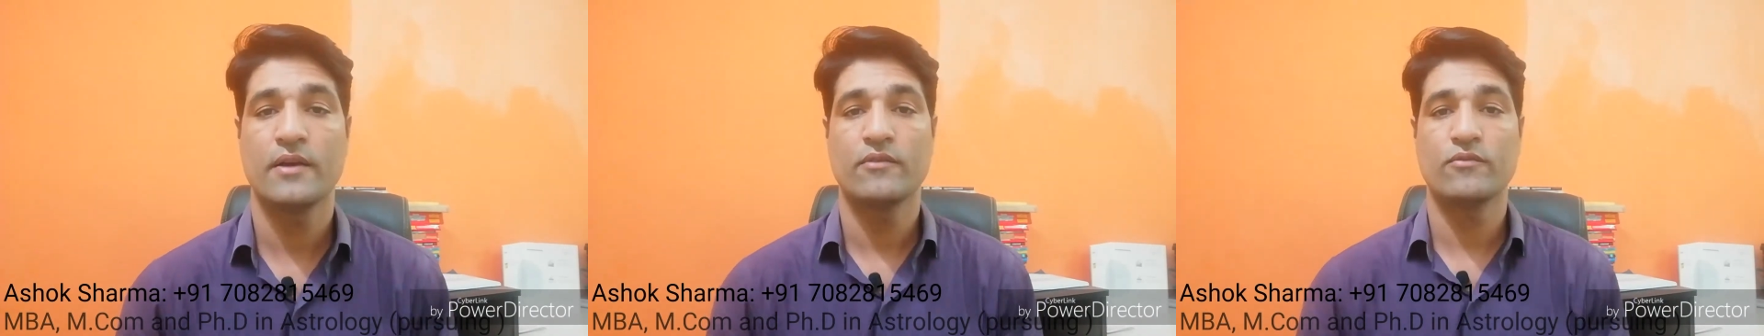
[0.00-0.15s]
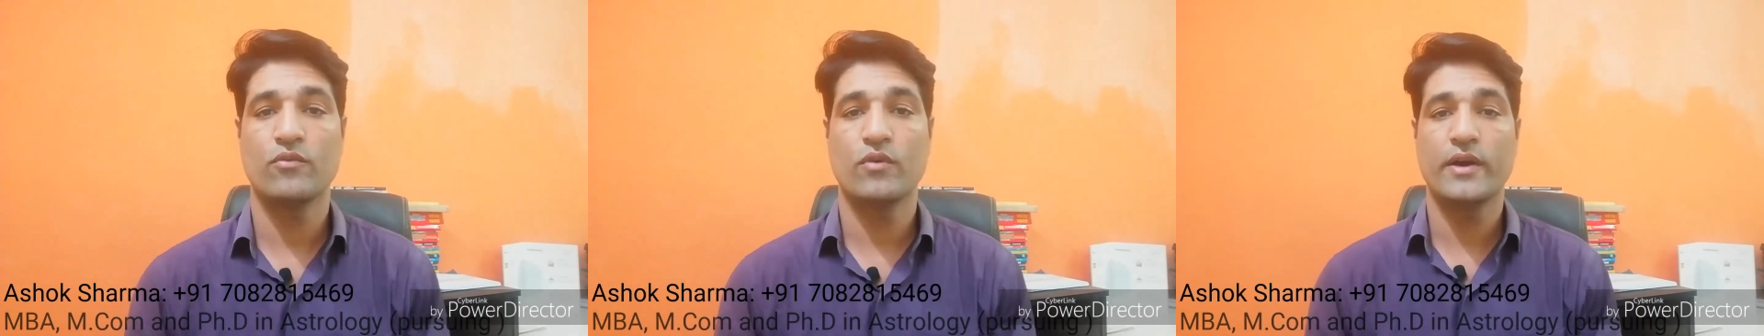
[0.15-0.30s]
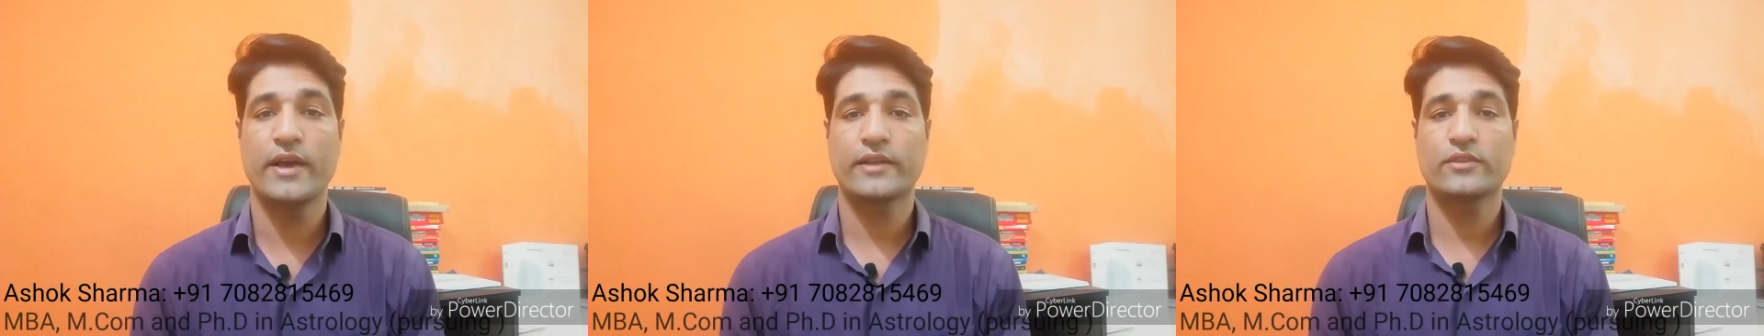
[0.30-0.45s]

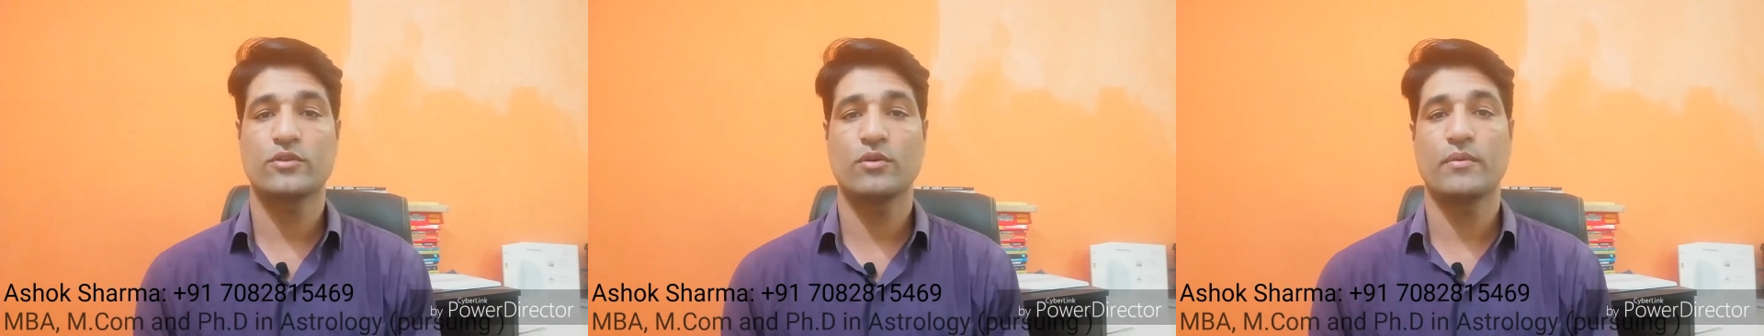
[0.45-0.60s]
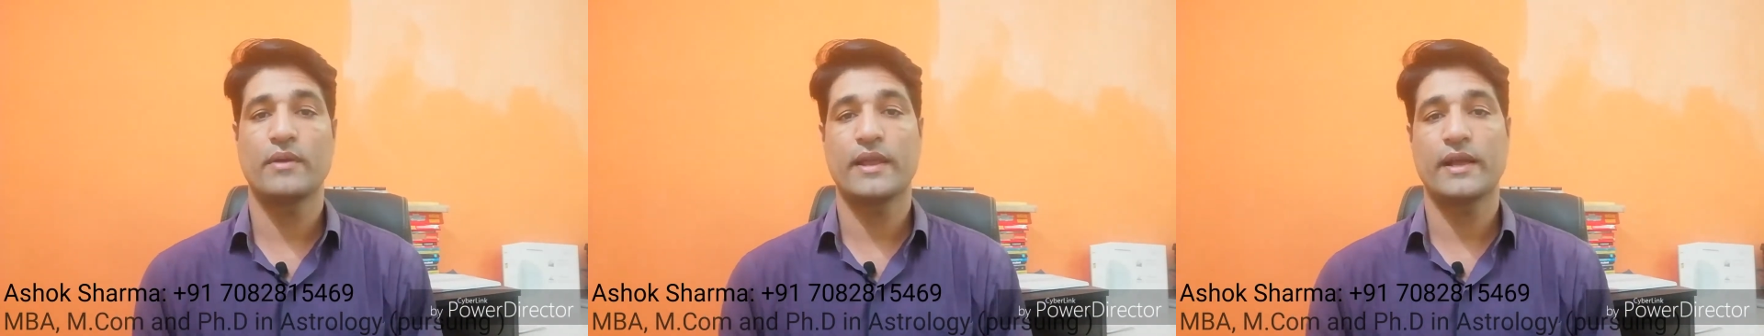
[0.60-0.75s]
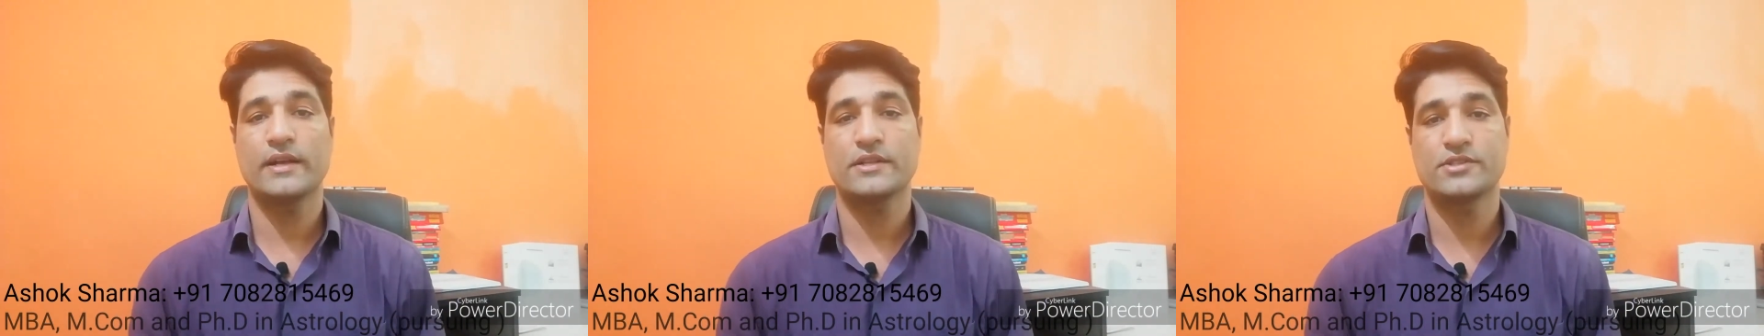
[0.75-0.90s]
वो एक तो
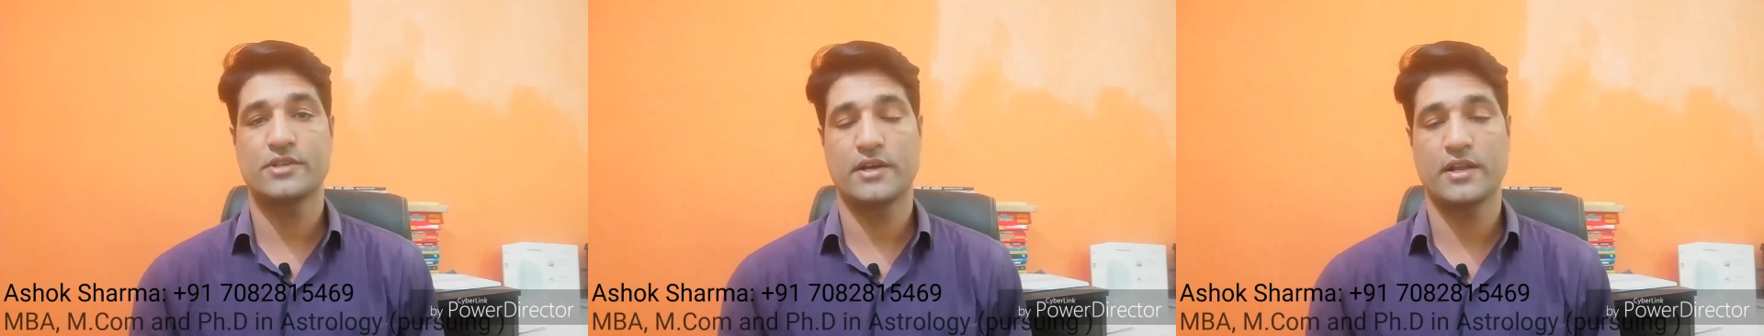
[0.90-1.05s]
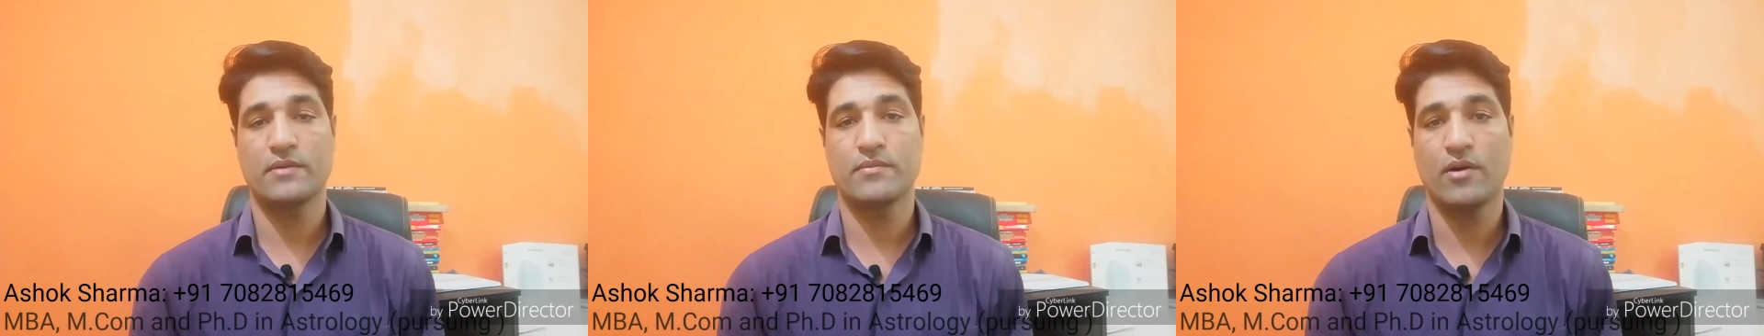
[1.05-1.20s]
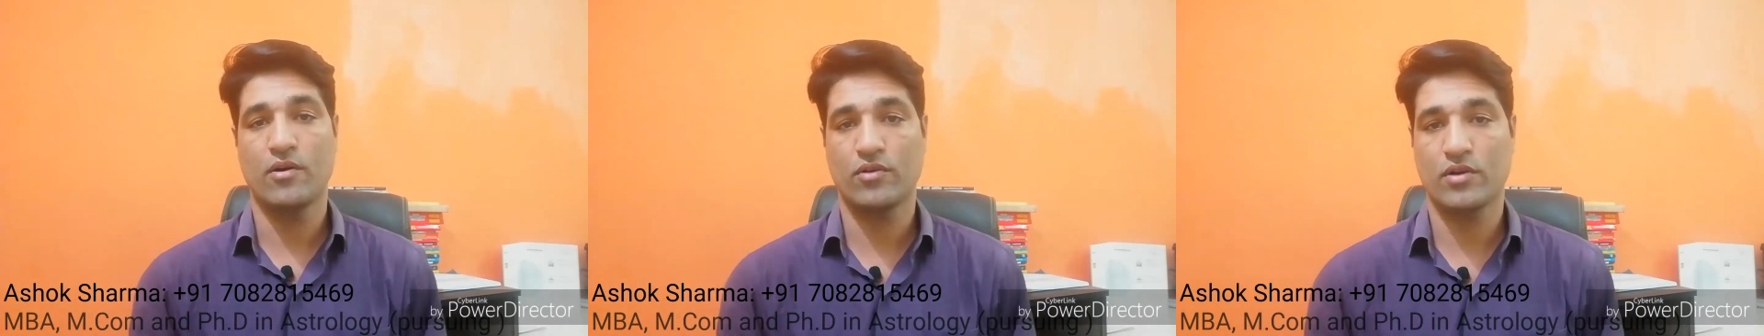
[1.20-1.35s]
बनेगा
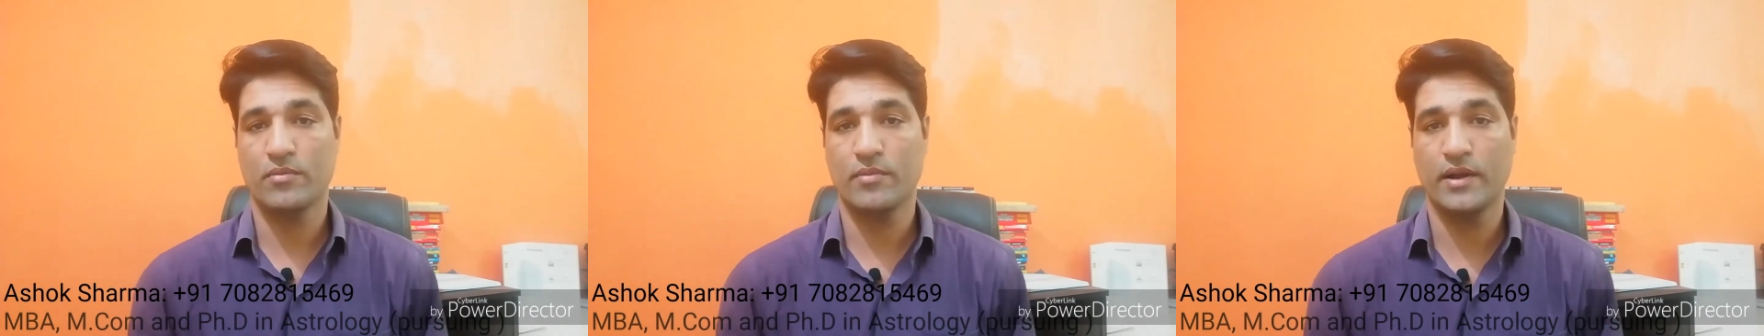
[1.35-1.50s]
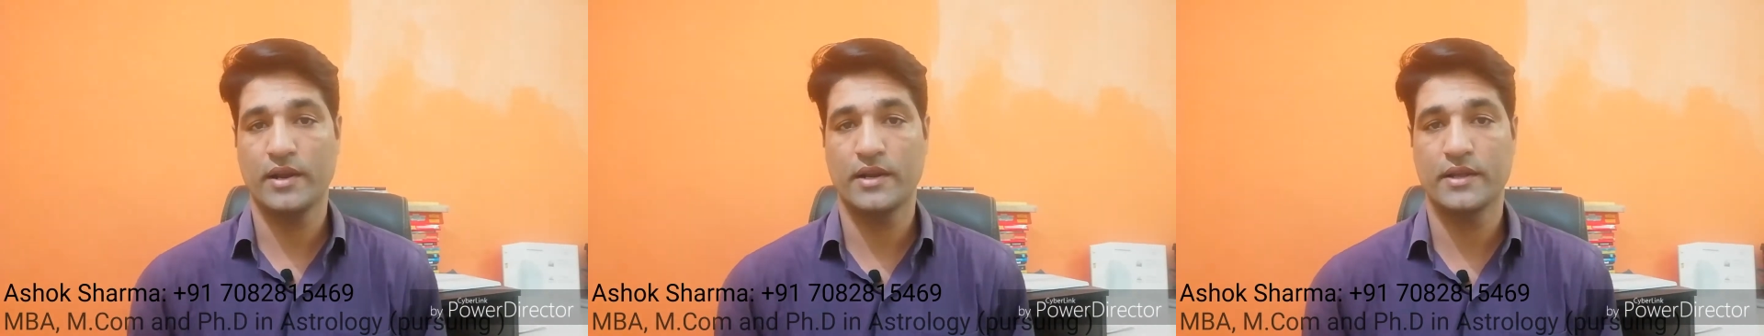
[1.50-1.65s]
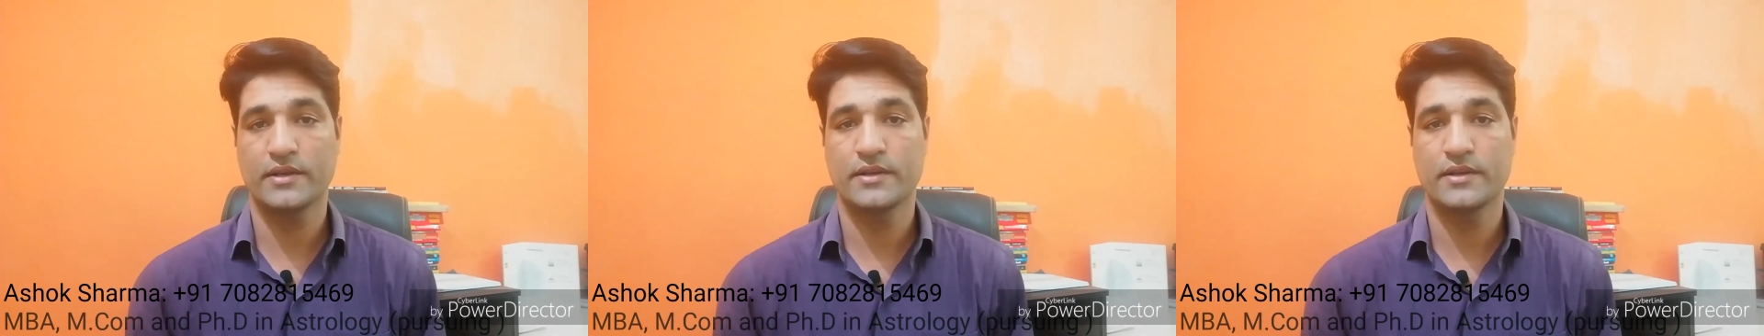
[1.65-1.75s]
चठे भाव का मालिक